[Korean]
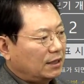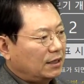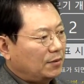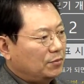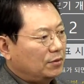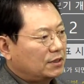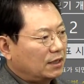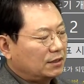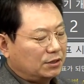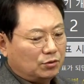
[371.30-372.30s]
아니, 한
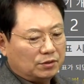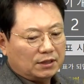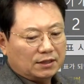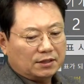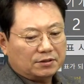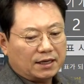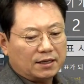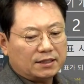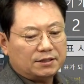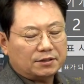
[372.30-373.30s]
변호사가 신, 그래서
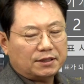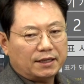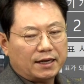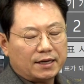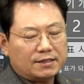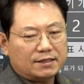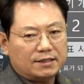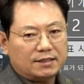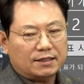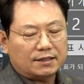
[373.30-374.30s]
생각이 있어서
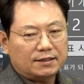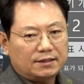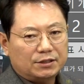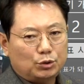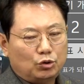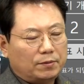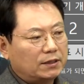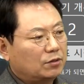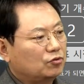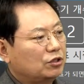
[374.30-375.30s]
얘기했겠지.
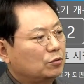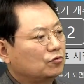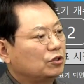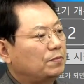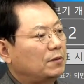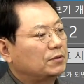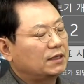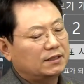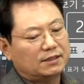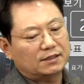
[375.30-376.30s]
신호위반도 90,
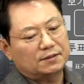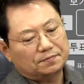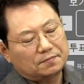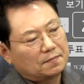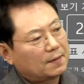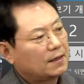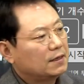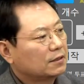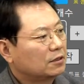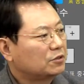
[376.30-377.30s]
98%.
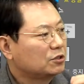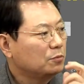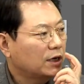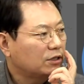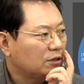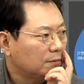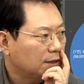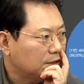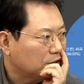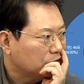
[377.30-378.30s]
그럼 증명해드리면
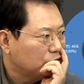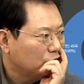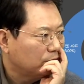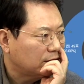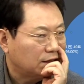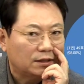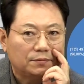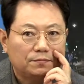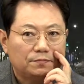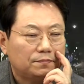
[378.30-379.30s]
되죠. 신호위반을.
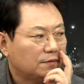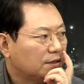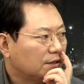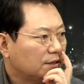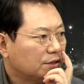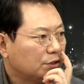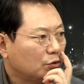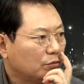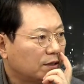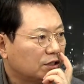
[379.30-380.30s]

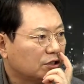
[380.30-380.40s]
신호위반을